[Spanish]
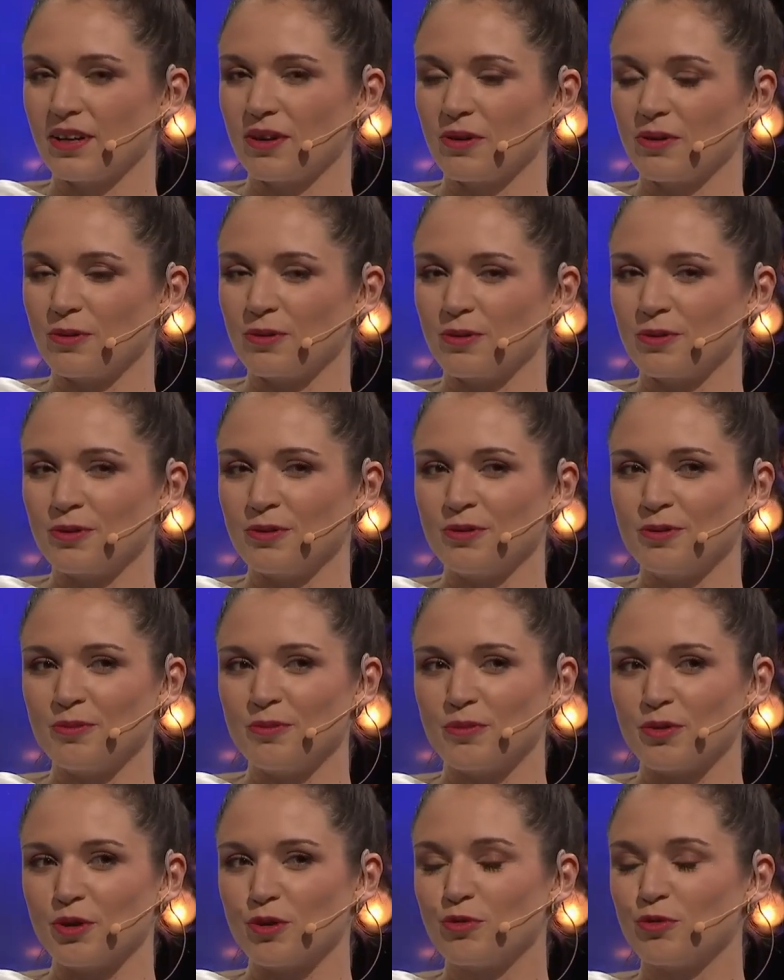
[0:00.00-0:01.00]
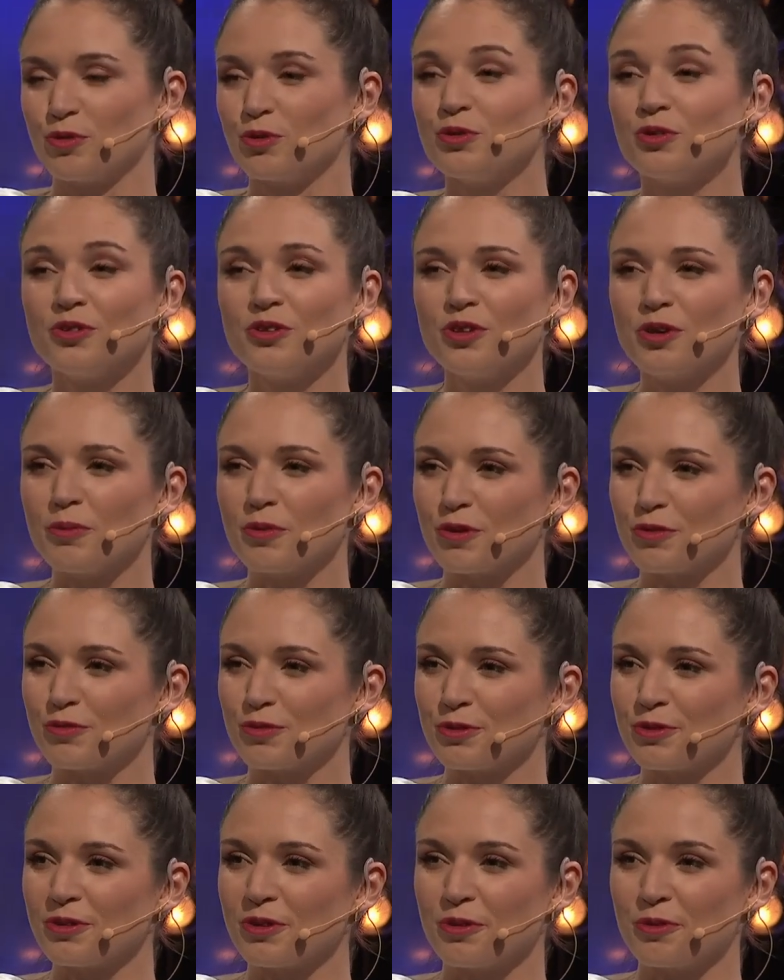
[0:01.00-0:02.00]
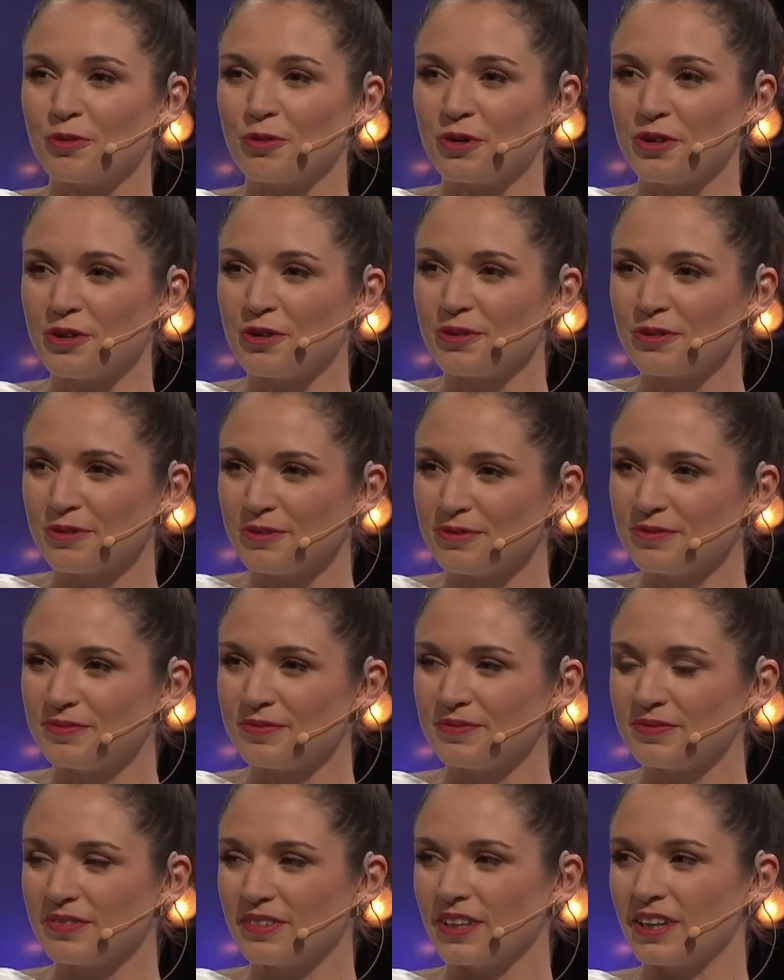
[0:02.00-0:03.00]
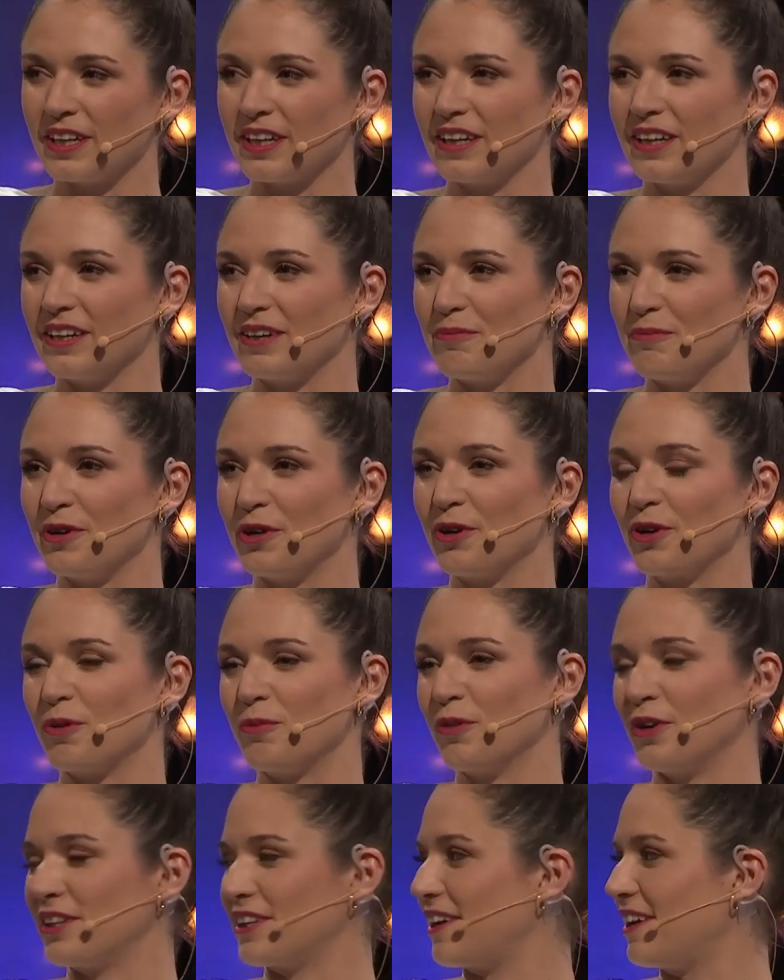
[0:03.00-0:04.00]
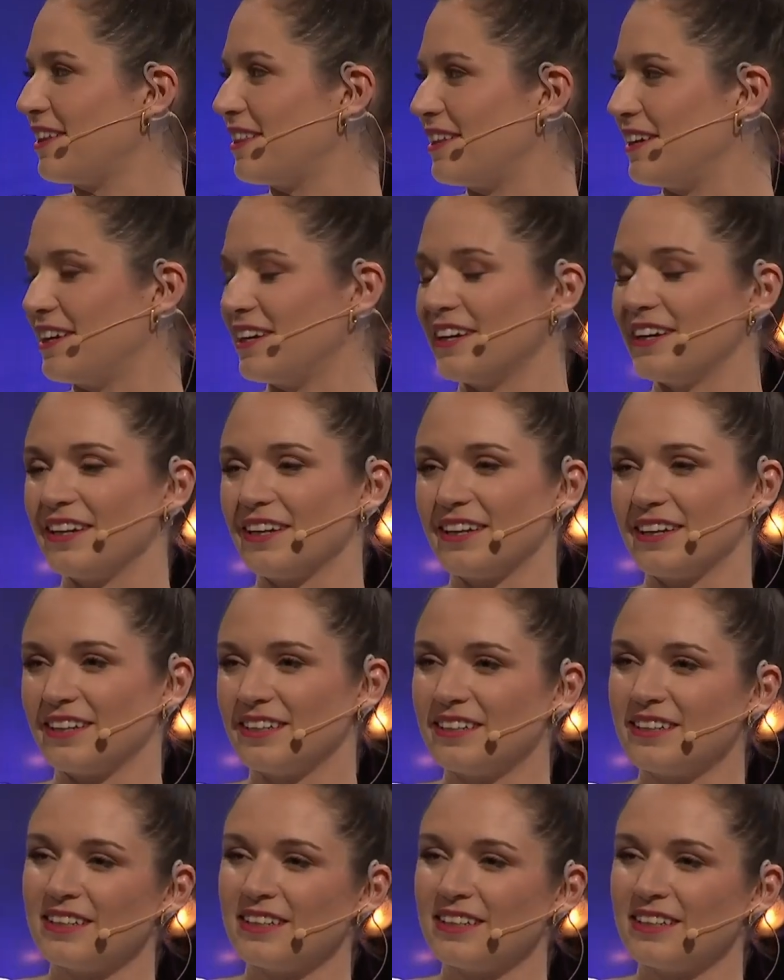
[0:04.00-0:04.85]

Un profundo, profundo orgullo. Eh, veo como a través de